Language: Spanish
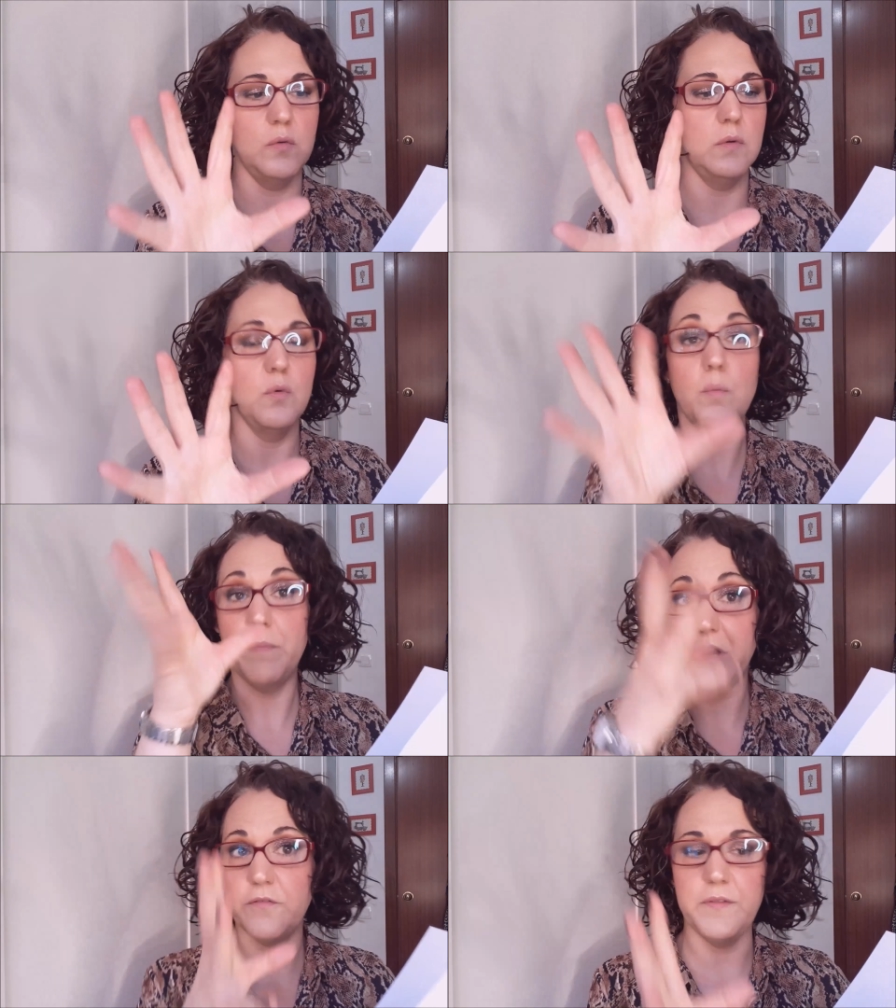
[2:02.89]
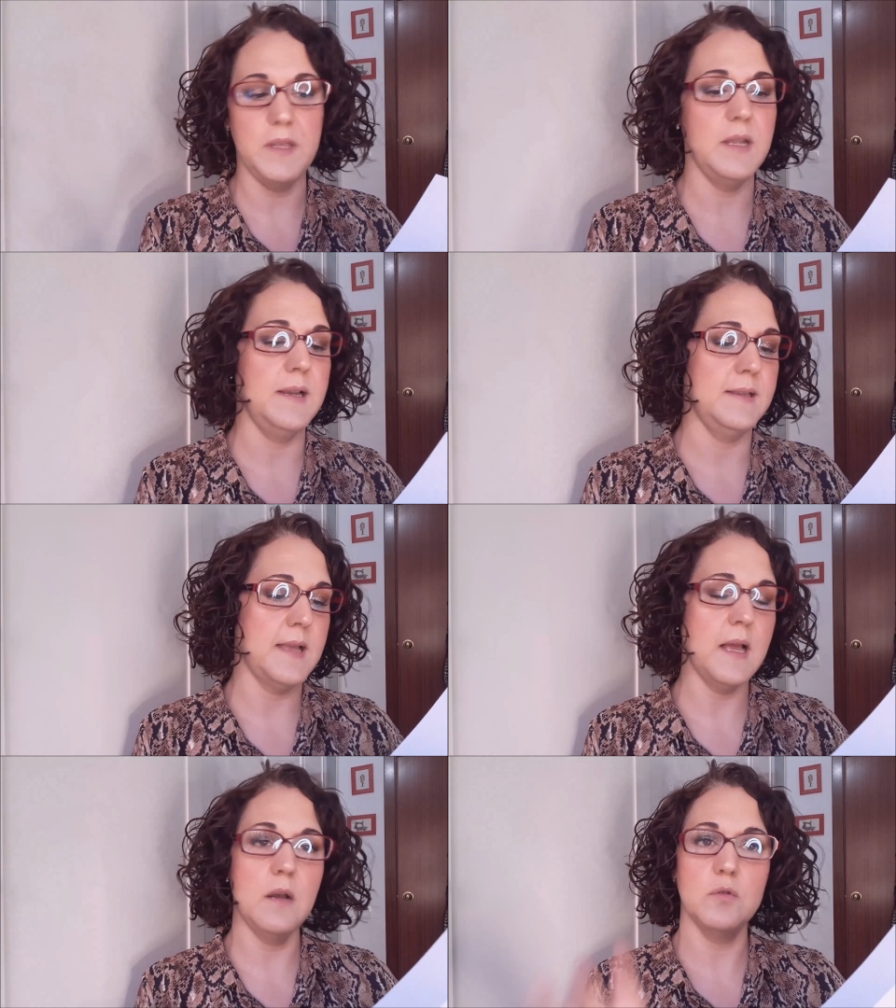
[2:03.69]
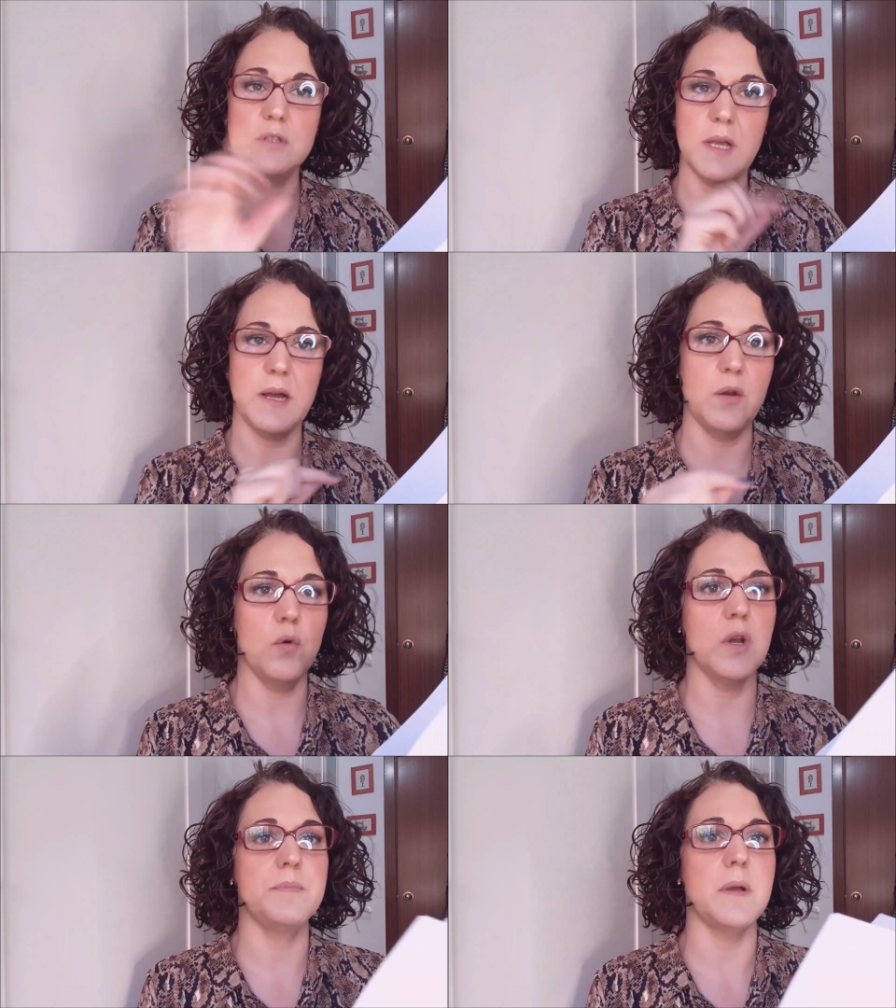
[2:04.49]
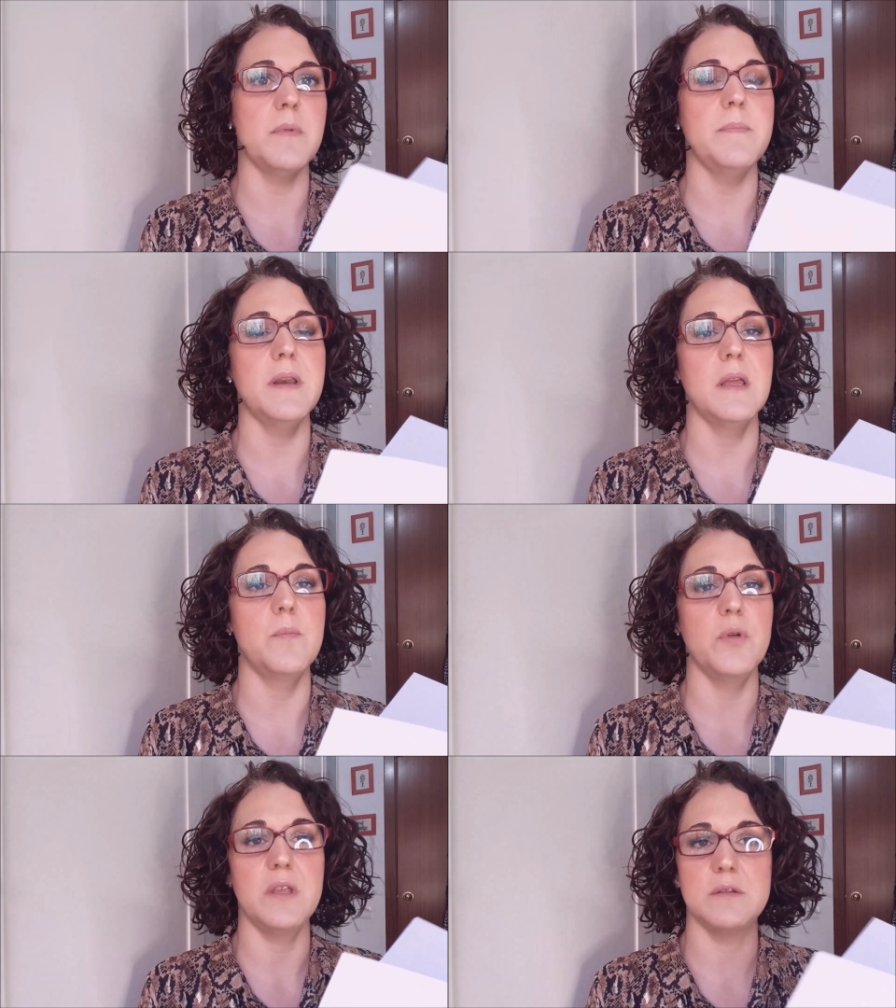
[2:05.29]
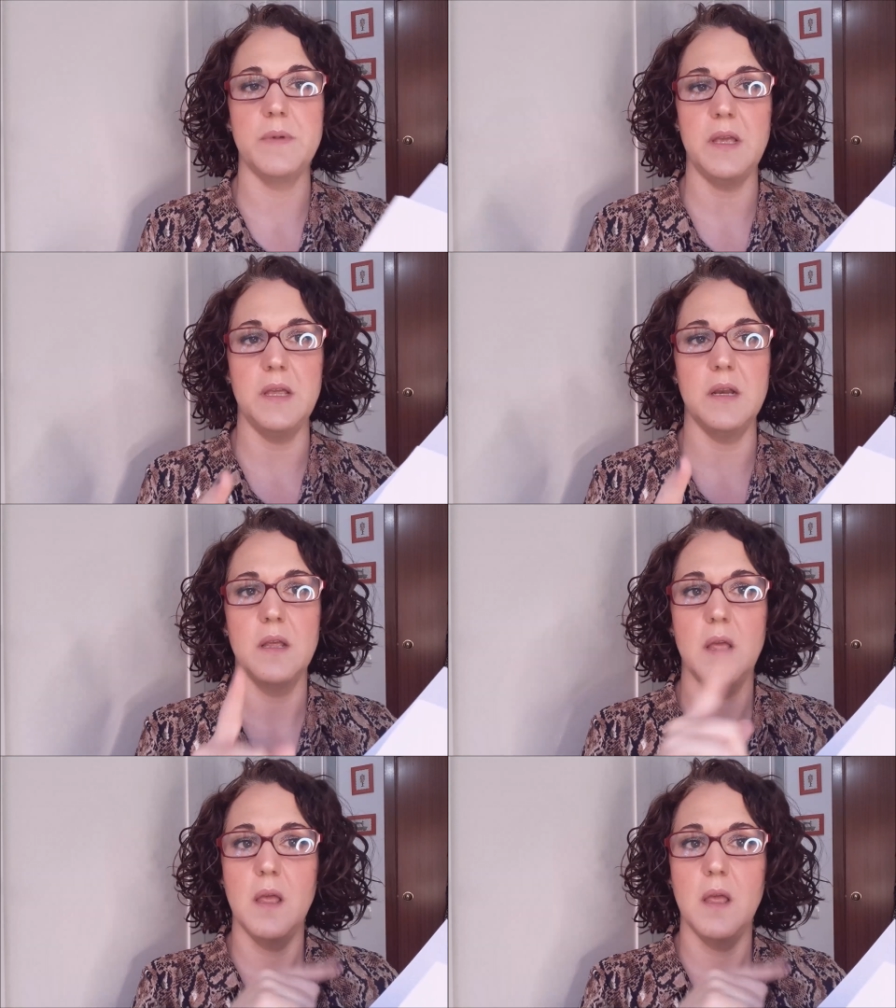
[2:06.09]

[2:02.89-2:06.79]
un, perfil y tal, os dejaré un clip también para que podáis ver